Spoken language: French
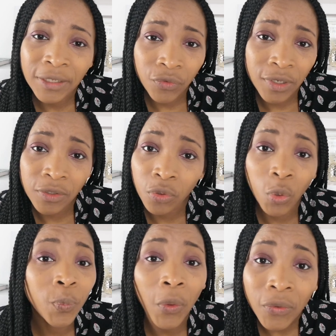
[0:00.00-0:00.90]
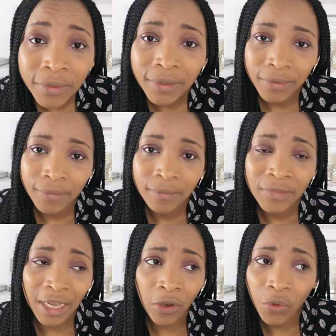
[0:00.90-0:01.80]
ce que les autres pensent,
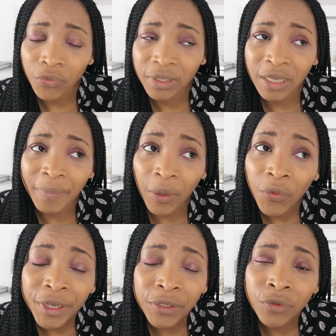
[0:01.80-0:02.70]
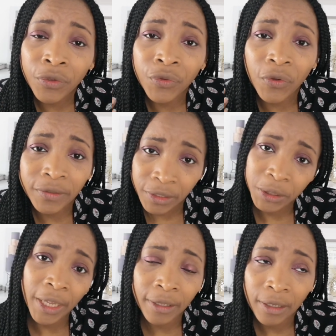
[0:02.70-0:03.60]
alors que ce n'est pas eux qui nous donnent de
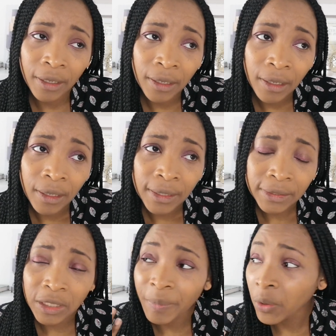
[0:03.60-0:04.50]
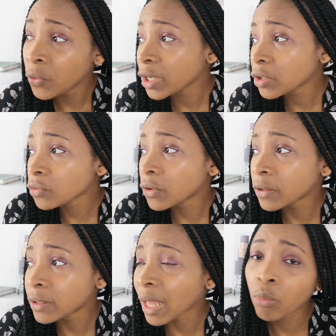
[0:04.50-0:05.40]
l'oxygène, ce n'est pas eux qui nous
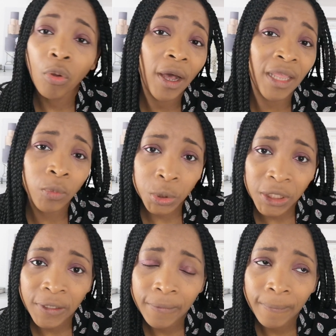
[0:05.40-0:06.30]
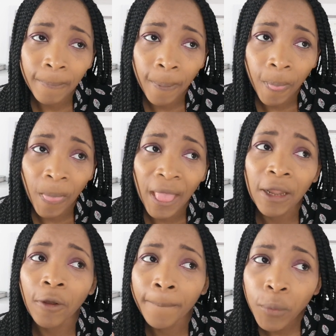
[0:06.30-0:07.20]
donnent à boire et à manger.
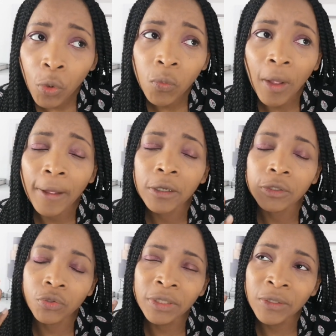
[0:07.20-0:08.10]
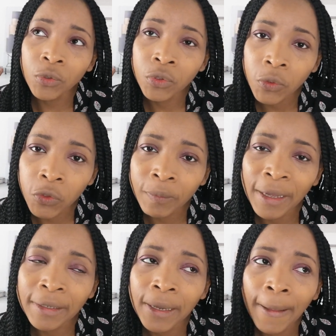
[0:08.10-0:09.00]
Alors pourquoi se donner autant de
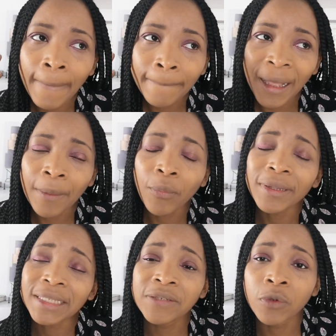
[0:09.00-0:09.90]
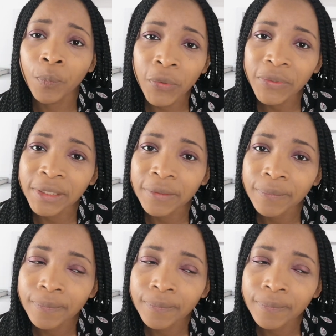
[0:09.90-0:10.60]
mal par rapport à ce qu'ils vont penser